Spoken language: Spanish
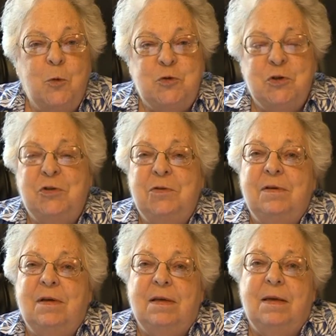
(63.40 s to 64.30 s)
mucho,
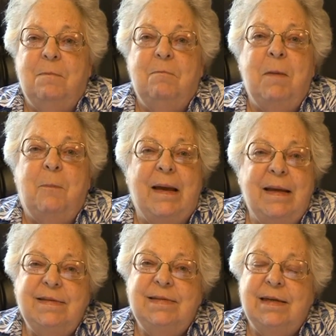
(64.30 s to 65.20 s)
me
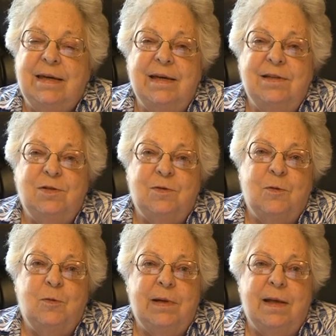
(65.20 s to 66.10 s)
parece que es
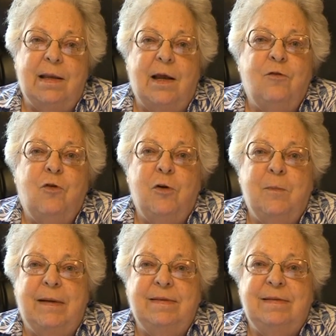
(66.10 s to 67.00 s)
una de las
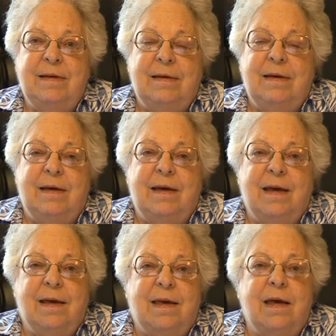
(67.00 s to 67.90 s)
formas
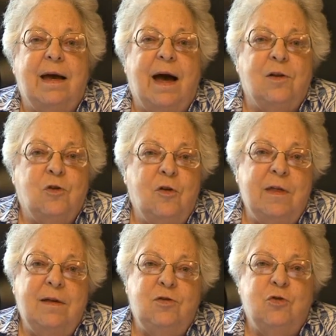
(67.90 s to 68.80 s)
en que a
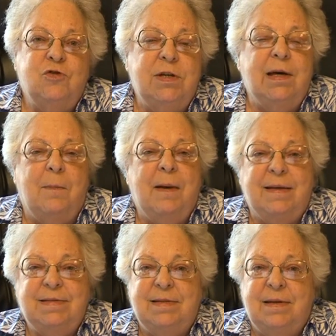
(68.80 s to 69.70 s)
todas nos llega
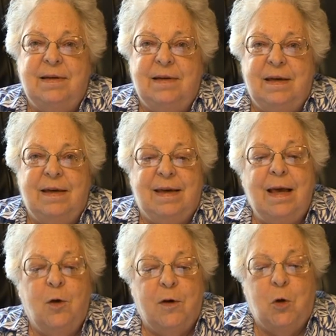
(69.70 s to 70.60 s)
más
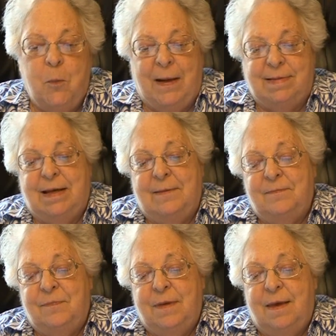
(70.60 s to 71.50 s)
qué es lo que nos pasa.
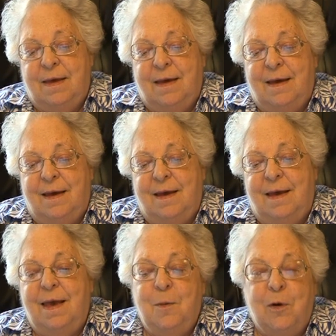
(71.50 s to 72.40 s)

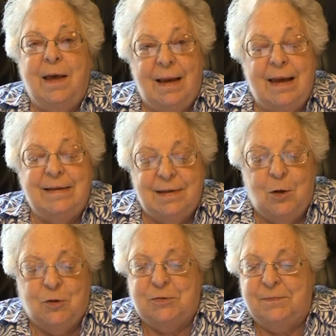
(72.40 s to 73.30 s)
Y voy a
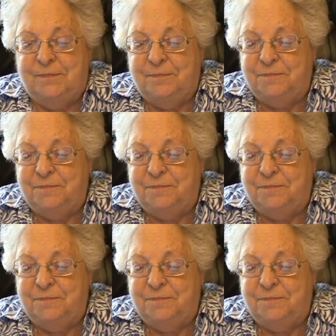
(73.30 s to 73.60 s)
leérselos.